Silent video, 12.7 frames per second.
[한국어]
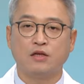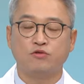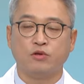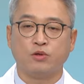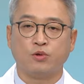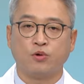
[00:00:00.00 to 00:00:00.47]

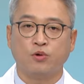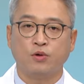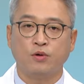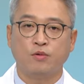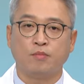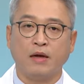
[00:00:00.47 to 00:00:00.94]
수 있도록
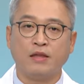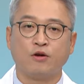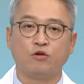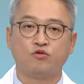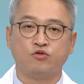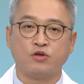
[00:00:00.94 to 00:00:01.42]

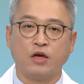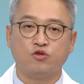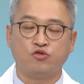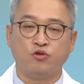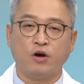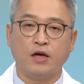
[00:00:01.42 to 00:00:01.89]
만들어주는 게
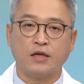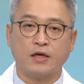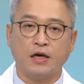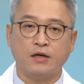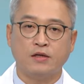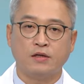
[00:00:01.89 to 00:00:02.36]

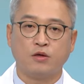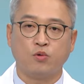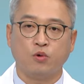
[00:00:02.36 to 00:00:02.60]
중요하니까요 음.